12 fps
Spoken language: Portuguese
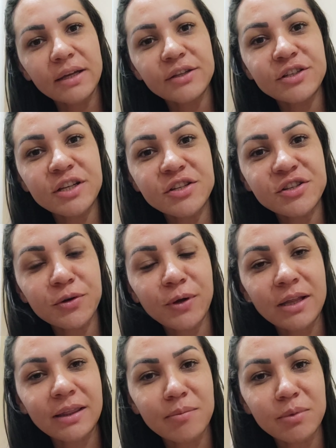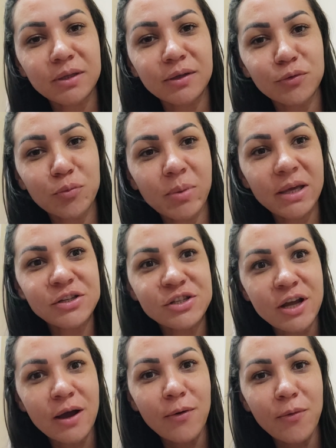Gente, eu quero estar tá mandando um
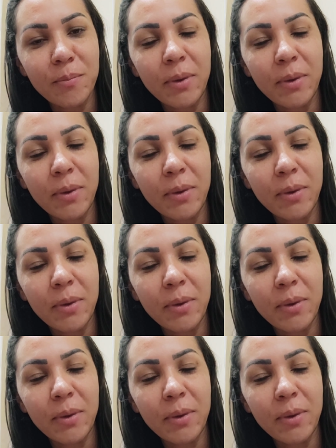beijão